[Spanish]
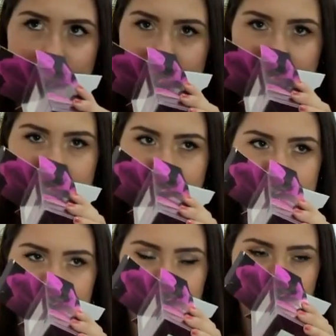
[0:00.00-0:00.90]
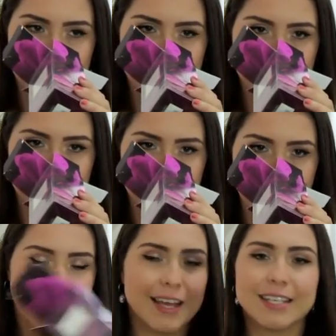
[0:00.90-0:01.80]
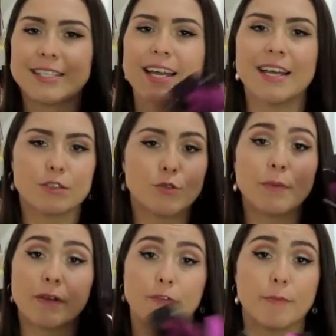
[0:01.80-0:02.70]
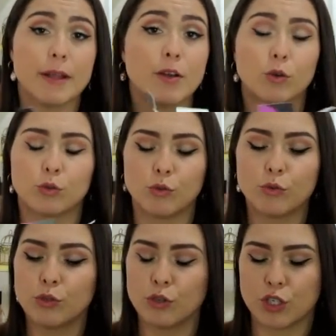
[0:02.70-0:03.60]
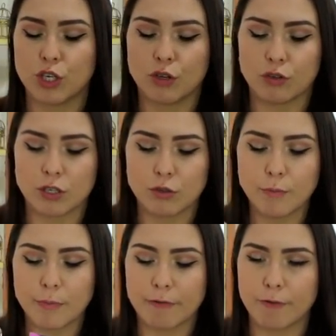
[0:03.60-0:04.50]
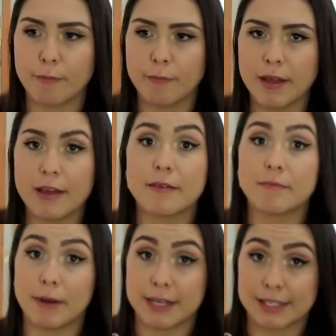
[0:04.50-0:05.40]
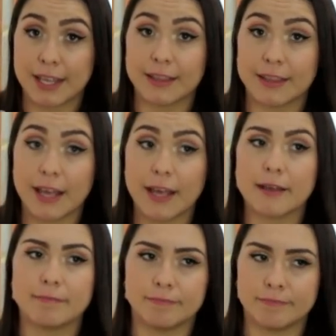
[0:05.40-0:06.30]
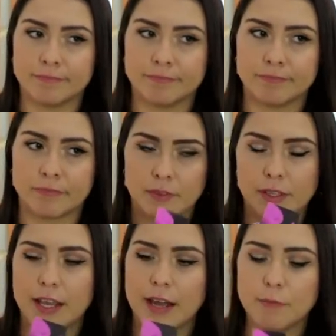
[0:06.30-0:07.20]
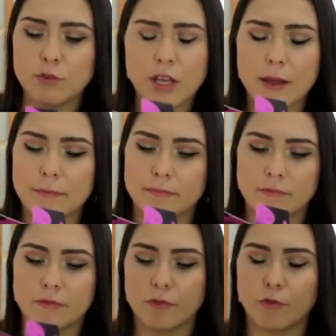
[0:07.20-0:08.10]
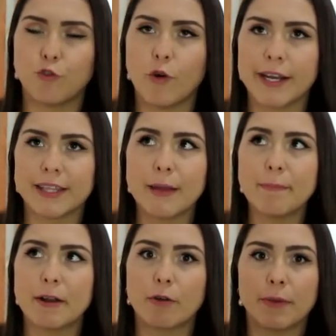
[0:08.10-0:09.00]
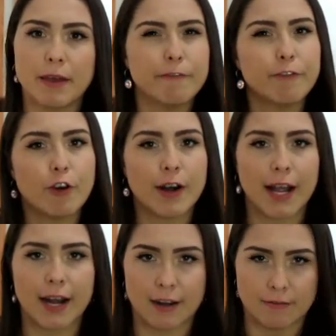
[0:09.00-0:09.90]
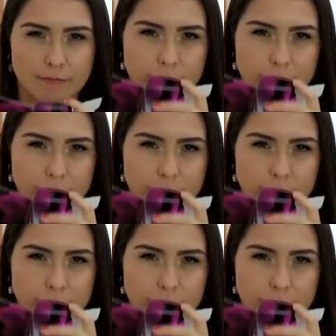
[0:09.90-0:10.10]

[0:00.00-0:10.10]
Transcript: Sí, sí, sí. Este es un perfume nocturno, chicos. Es un perfume bastante, mm, digamos que fuerte, pero bien floral.